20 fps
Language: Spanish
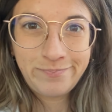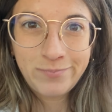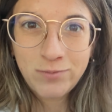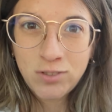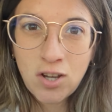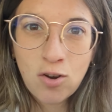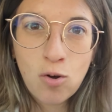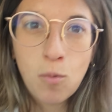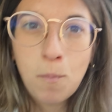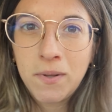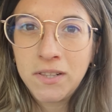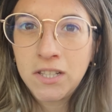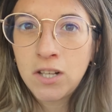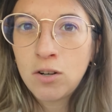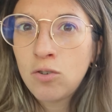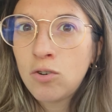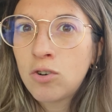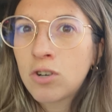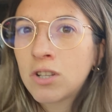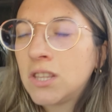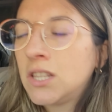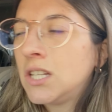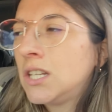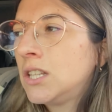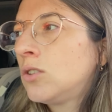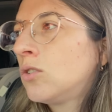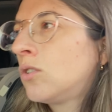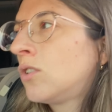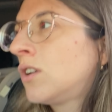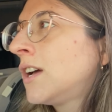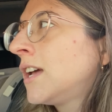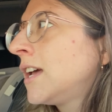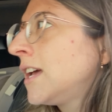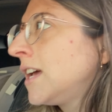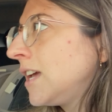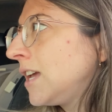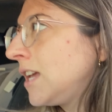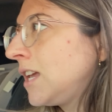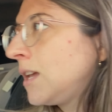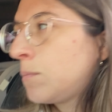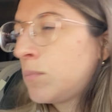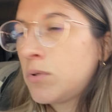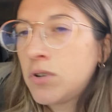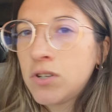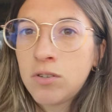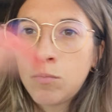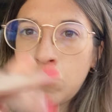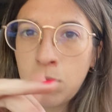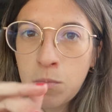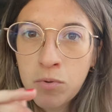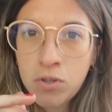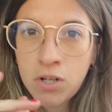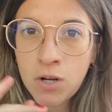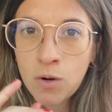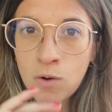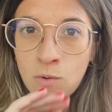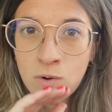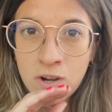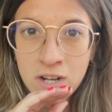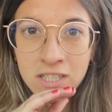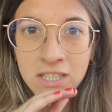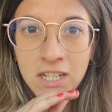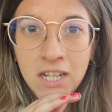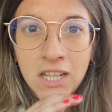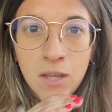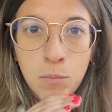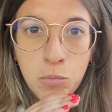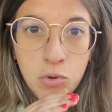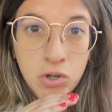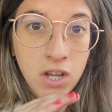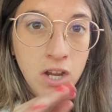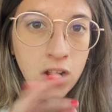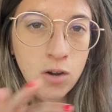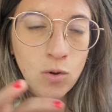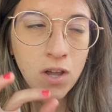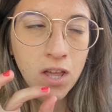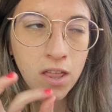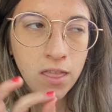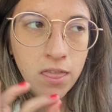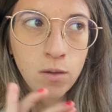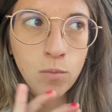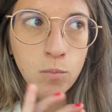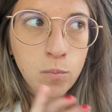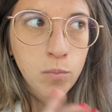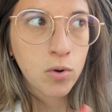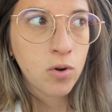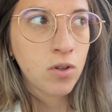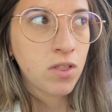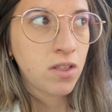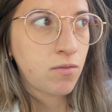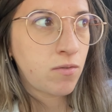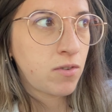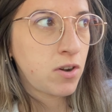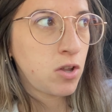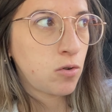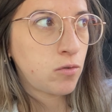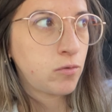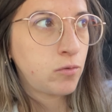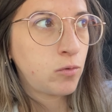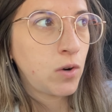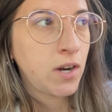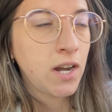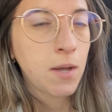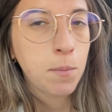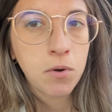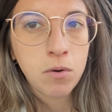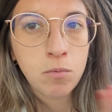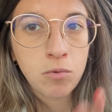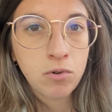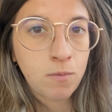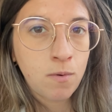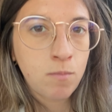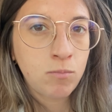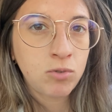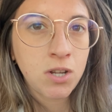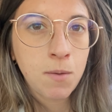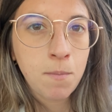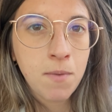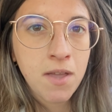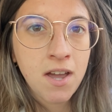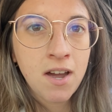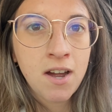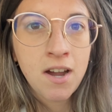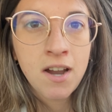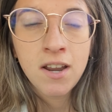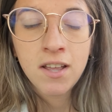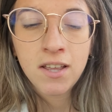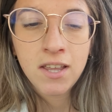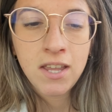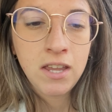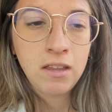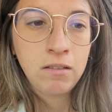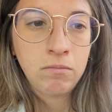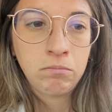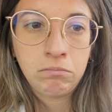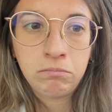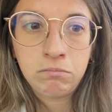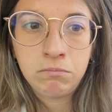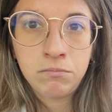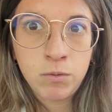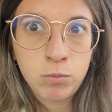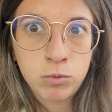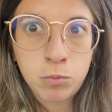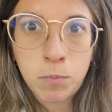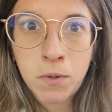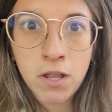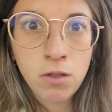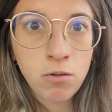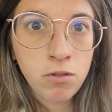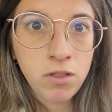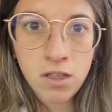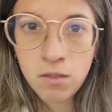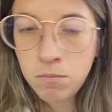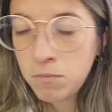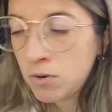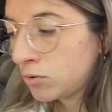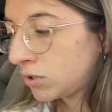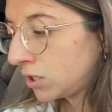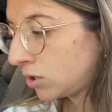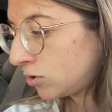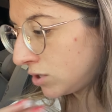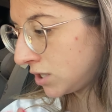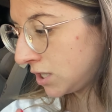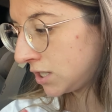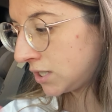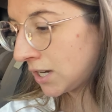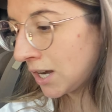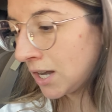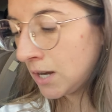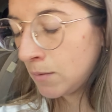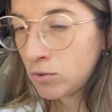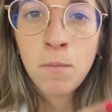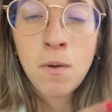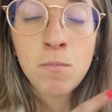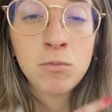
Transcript: o sea, con pantalón cortito y por eso me pondré ahora una chaqueta porque creo que hace un poco de frío fuera, pero bueno, vamos a mear y hemos parado 10 minutitos y salimos.